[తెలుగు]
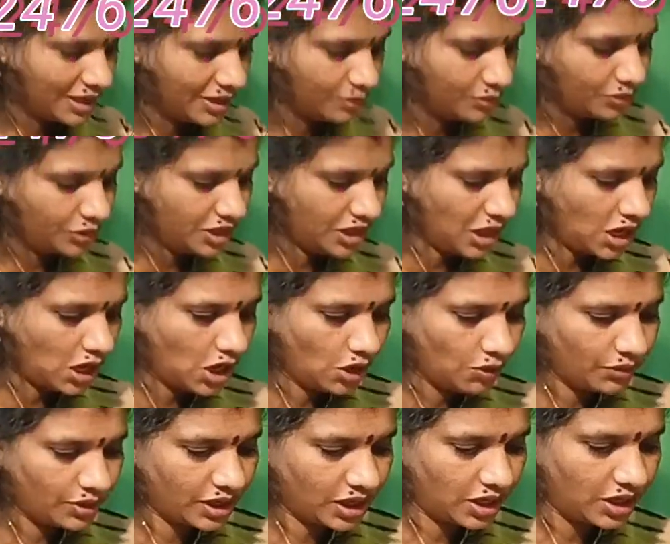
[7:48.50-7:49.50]
ఇలానే ఉంది ఆల్
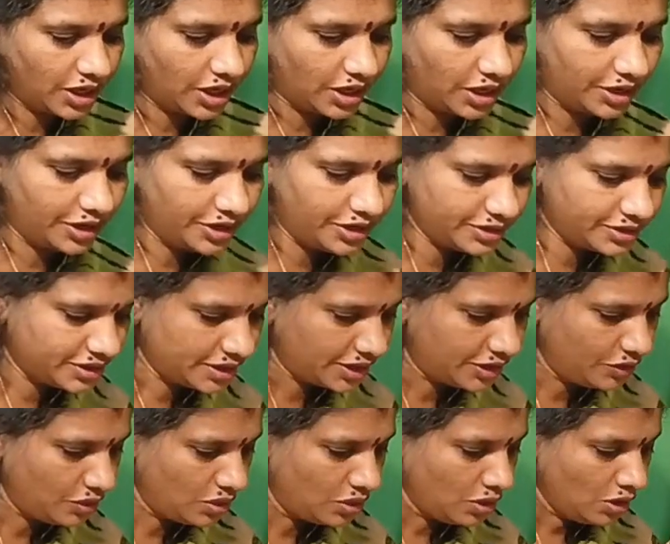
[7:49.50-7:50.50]
ఓవర్ కలంకారీ
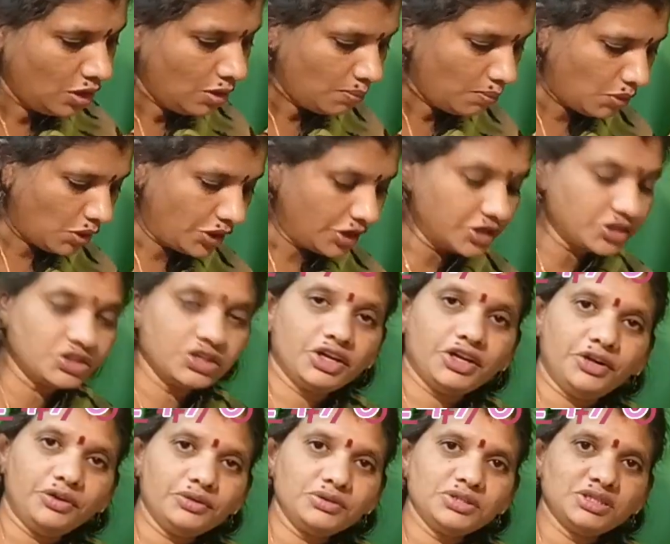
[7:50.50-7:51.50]
డిజైన్ బోర్డర్స్
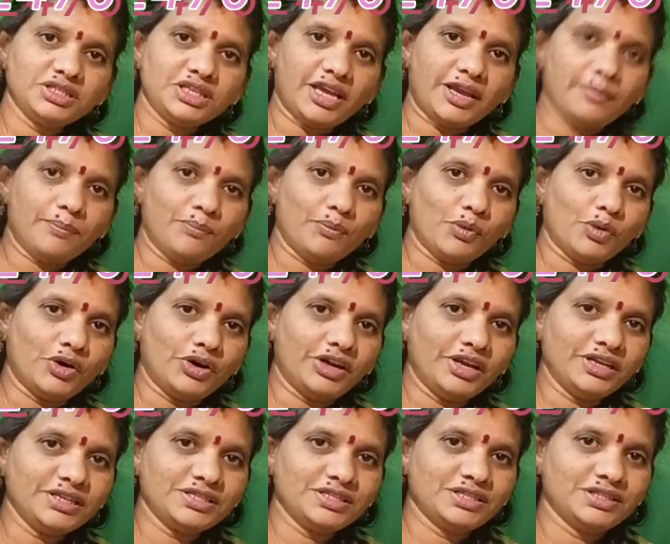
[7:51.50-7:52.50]
రెండు సేమ్
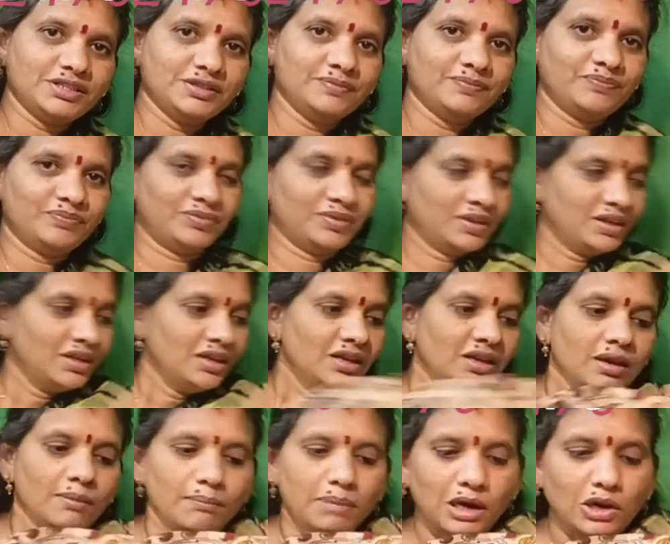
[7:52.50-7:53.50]
బోర్డర్స్
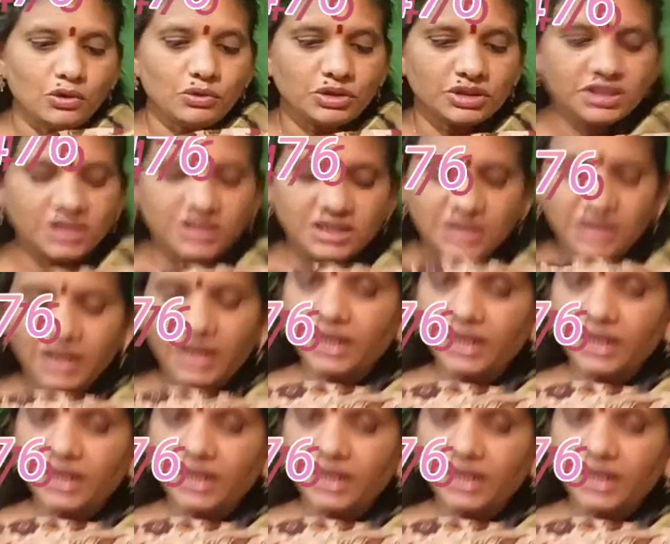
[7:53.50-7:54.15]
పళ్ళు వచ్చేసి